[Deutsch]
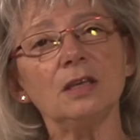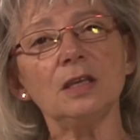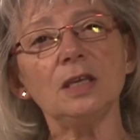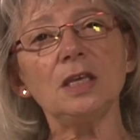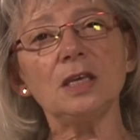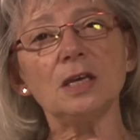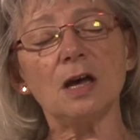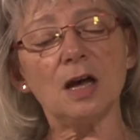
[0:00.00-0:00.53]

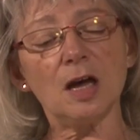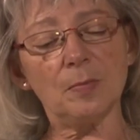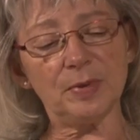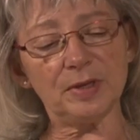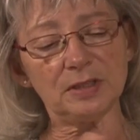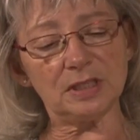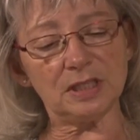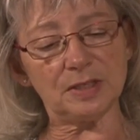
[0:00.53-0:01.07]
Ich
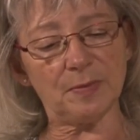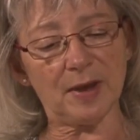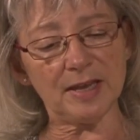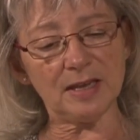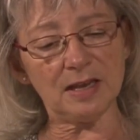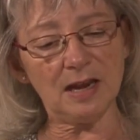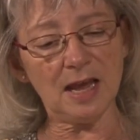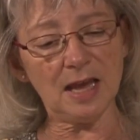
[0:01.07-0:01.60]
habe
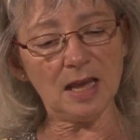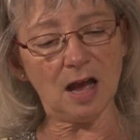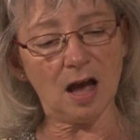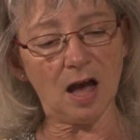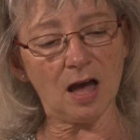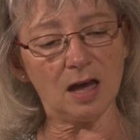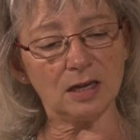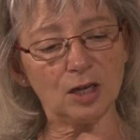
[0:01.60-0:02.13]
zweierlei
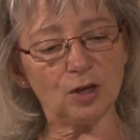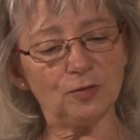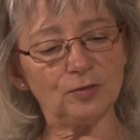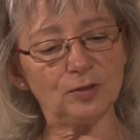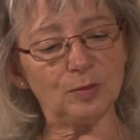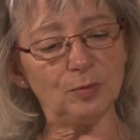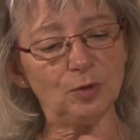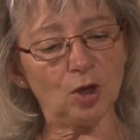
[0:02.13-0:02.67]
Haar auf
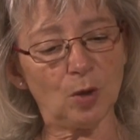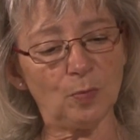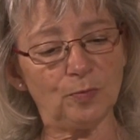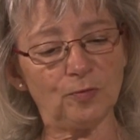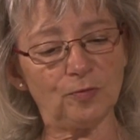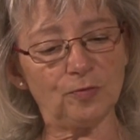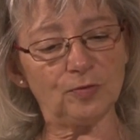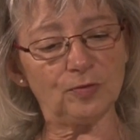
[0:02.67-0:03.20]
dem
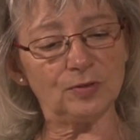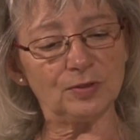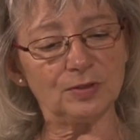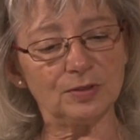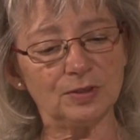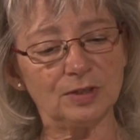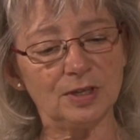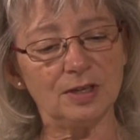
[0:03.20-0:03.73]
Kopf.
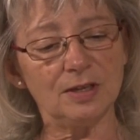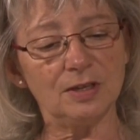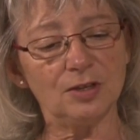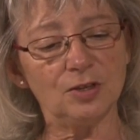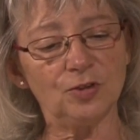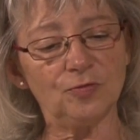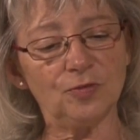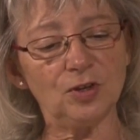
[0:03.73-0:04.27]

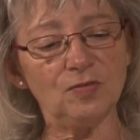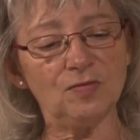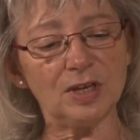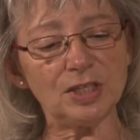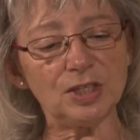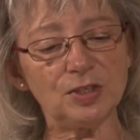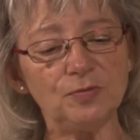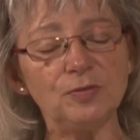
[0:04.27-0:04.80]
Von
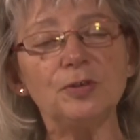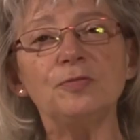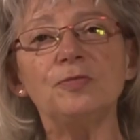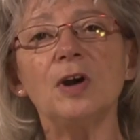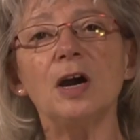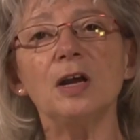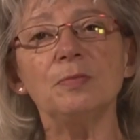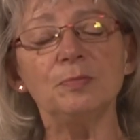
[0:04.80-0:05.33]
was für
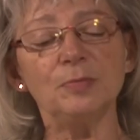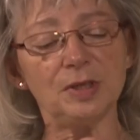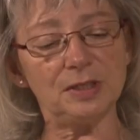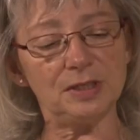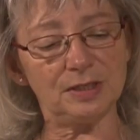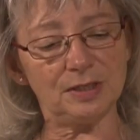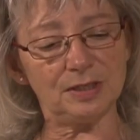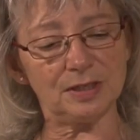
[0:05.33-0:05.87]
Farben
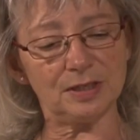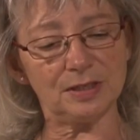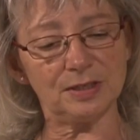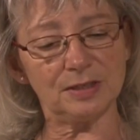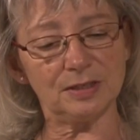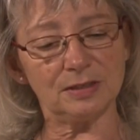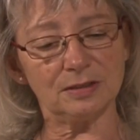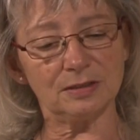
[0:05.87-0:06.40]
ist
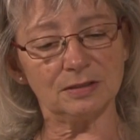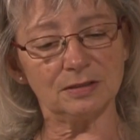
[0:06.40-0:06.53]
das?